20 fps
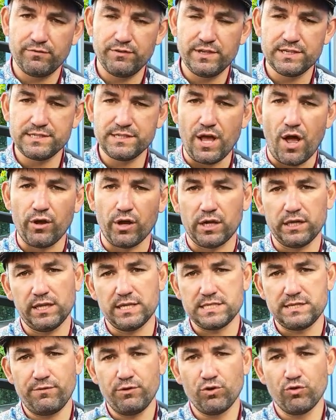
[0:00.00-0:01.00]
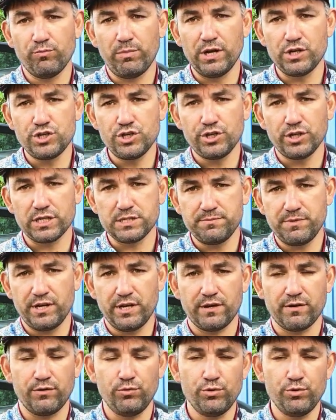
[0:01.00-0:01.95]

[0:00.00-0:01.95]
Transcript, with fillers: Не знаю, как она себя ведет в больших размерах.